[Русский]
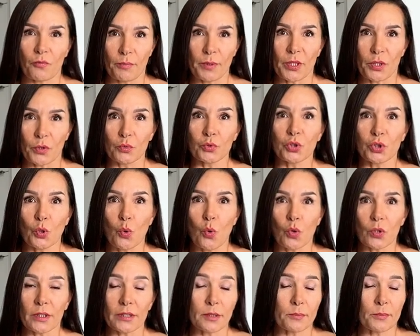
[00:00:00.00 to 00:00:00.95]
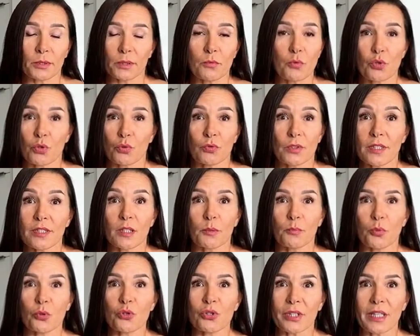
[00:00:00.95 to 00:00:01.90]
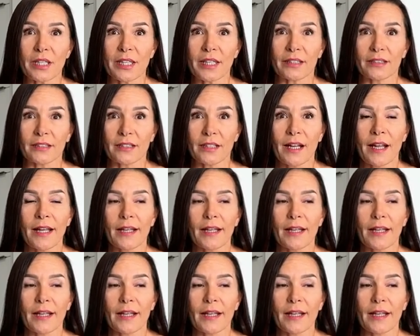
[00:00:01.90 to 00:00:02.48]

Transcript: в периоды голода, потому что у нас их просто нет.